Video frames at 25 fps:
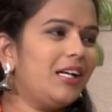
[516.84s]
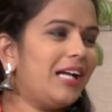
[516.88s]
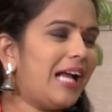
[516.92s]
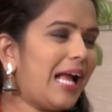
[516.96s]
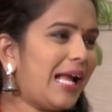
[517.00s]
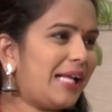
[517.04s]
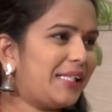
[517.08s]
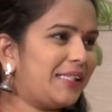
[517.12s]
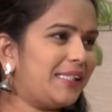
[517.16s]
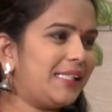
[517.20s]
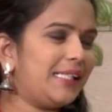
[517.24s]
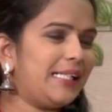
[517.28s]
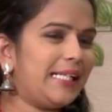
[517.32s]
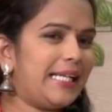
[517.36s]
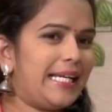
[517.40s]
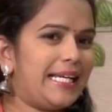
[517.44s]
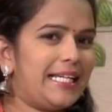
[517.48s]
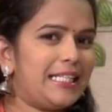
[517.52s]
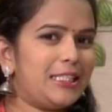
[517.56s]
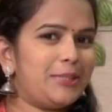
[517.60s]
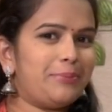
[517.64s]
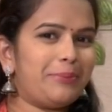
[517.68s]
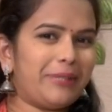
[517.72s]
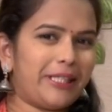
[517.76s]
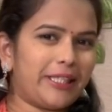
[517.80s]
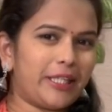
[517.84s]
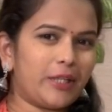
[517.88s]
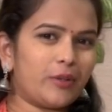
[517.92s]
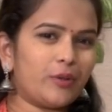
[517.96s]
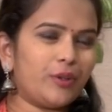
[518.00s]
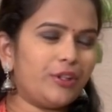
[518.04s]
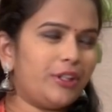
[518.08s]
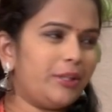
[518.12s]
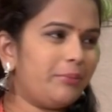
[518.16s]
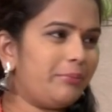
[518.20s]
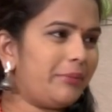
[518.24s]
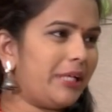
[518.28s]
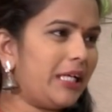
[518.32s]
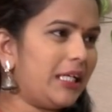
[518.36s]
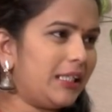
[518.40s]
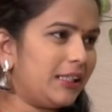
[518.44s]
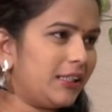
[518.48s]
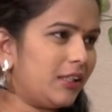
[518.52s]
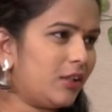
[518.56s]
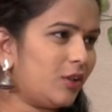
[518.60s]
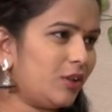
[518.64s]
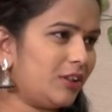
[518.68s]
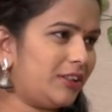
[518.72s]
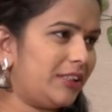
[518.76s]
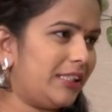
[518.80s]
యాక్చువల్లీ ఏజ్ పెరిగే కొద్దీ
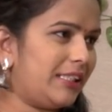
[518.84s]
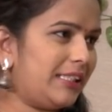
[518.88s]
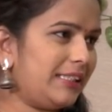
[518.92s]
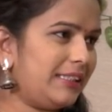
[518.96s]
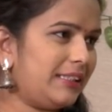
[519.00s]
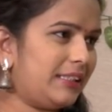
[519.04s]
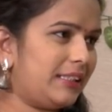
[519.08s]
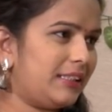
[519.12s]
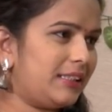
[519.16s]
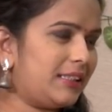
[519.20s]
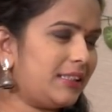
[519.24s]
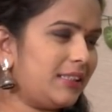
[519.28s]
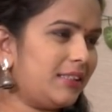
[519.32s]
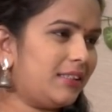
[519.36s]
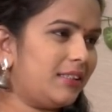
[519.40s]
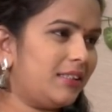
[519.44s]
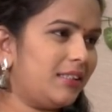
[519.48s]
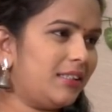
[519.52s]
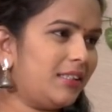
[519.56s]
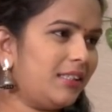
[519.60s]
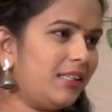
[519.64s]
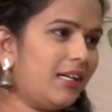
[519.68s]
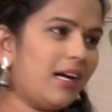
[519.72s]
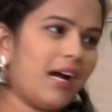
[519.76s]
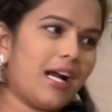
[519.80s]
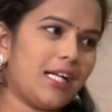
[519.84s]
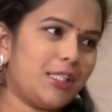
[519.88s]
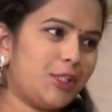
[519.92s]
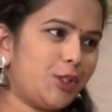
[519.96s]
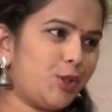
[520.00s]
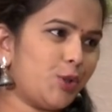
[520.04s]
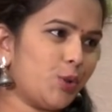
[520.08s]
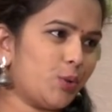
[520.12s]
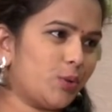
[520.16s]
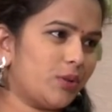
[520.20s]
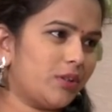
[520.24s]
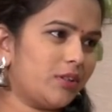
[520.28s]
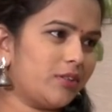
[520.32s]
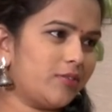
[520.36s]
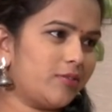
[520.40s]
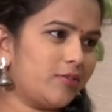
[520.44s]
మెయిన్గా వచ్చే డిసీజ్ హార్ట్ స్ట్రోక్